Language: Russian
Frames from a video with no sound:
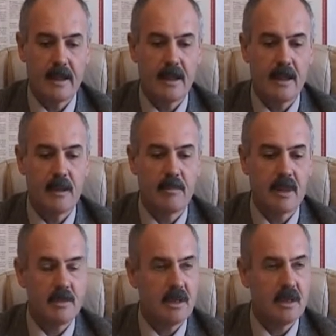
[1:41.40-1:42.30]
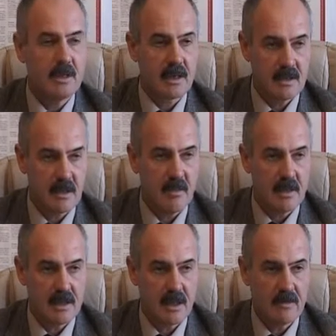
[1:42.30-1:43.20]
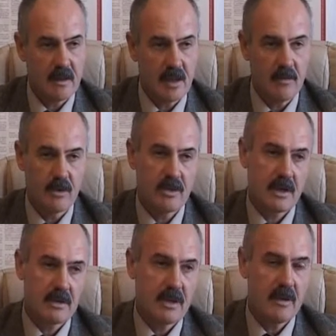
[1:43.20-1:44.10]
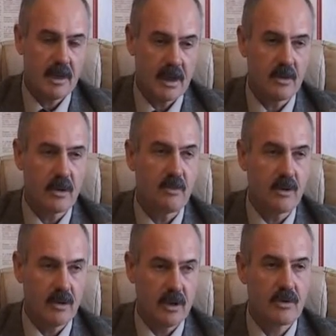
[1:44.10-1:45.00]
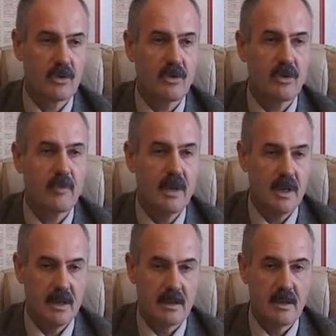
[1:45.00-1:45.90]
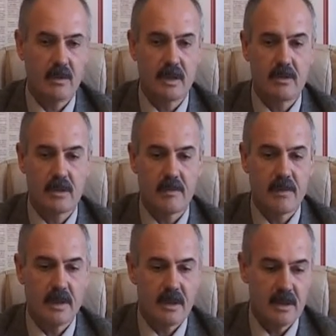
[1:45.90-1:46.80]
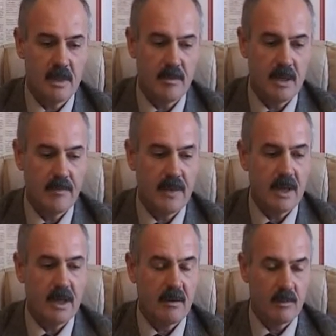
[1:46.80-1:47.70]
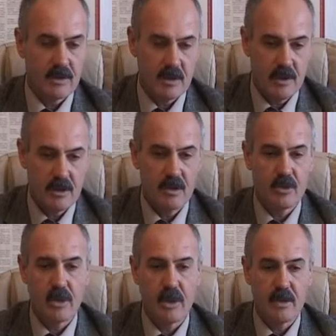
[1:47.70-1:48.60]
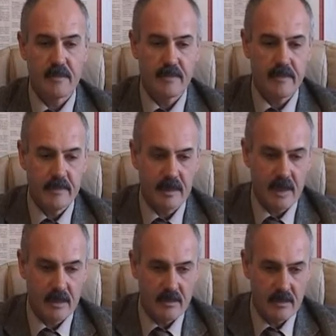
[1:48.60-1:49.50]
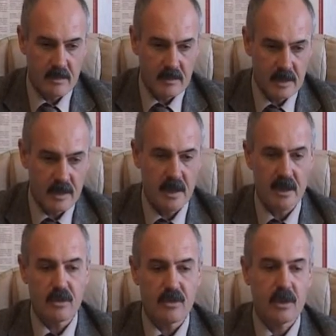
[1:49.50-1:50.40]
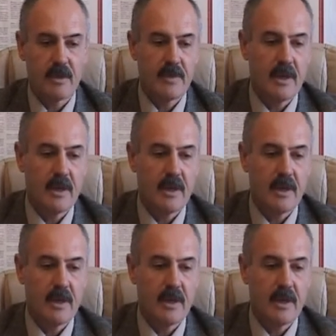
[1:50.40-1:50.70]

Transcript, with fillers: и при общении с казаками-наставниками, то есть с казаками, которые приходят в школу и занимаются с ними вопросами истории, там, знания оружия.